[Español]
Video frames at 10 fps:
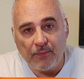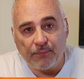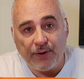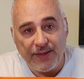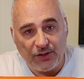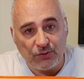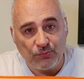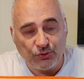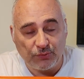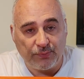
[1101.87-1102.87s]
puede daros
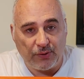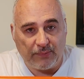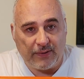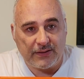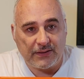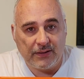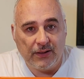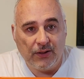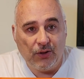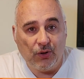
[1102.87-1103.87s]
muchos problemas.
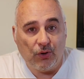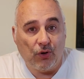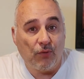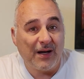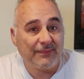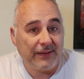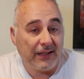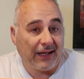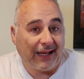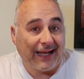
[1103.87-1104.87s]
O más
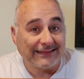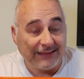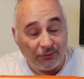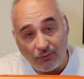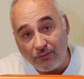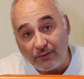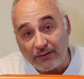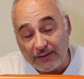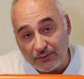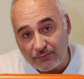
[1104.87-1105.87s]
bien, gastar un
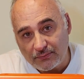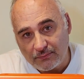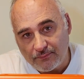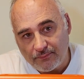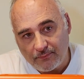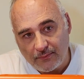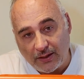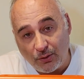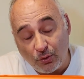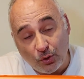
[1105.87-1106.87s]
dinero
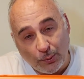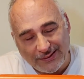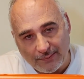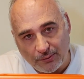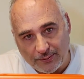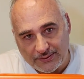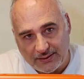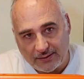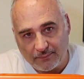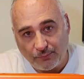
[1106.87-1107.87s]
que luego no vais a
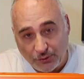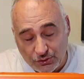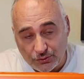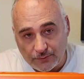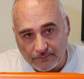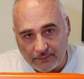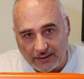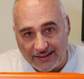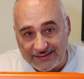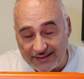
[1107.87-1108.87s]
aprovechar. Por eso,
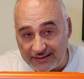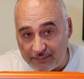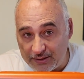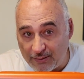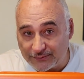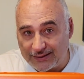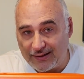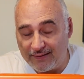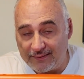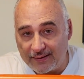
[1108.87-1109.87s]
en el siguiente vídeo vamos a
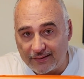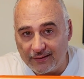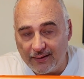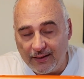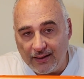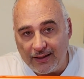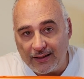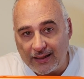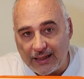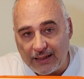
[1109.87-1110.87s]
analizar
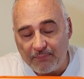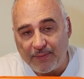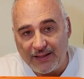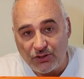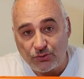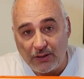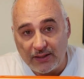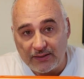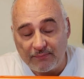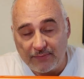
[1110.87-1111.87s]
qué panel
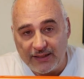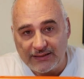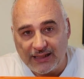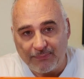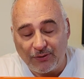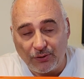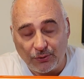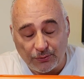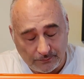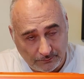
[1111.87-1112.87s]
solar es el que
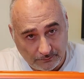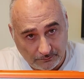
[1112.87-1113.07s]
mejor